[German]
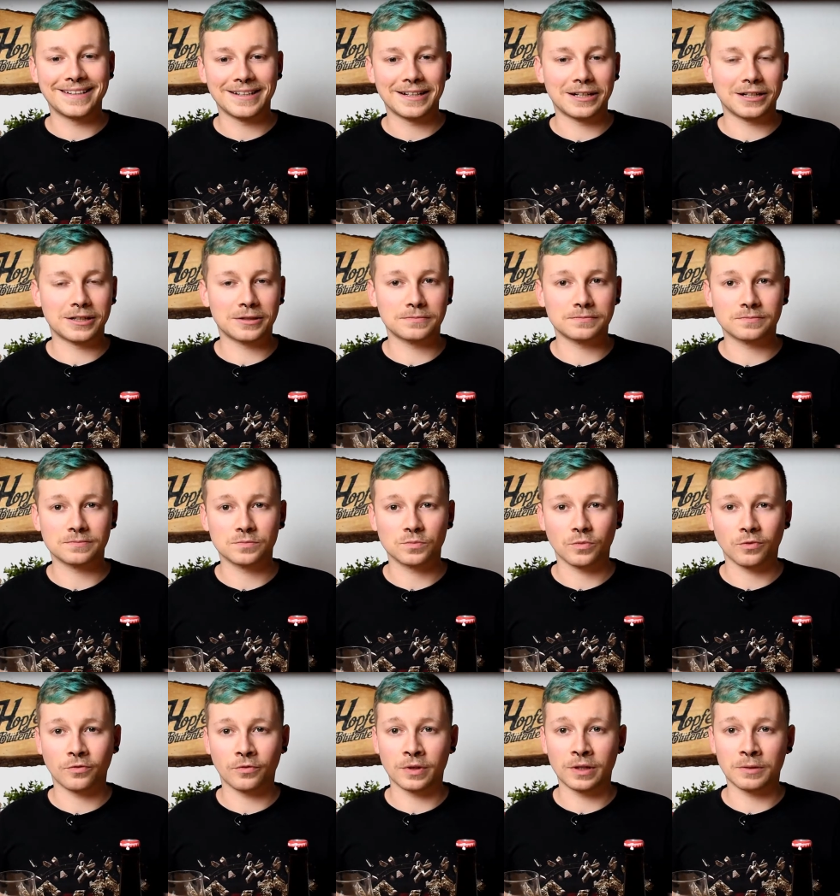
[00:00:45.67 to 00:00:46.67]
Ähm,
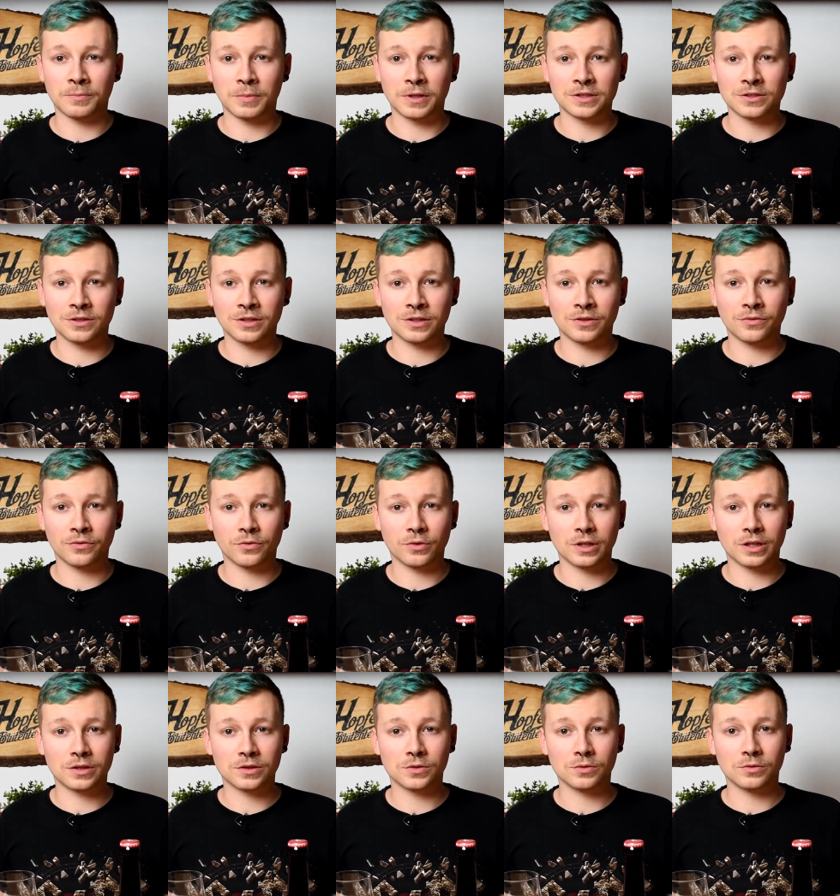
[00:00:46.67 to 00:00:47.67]
Finde ich besser als
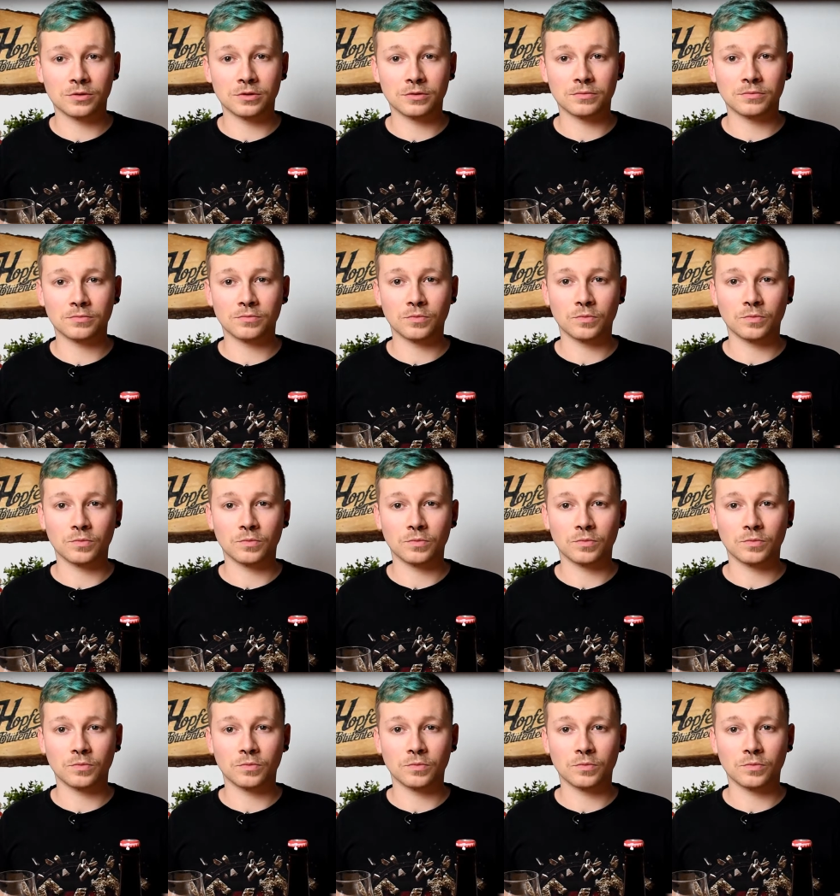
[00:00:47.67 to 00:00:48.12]
vorher sogar.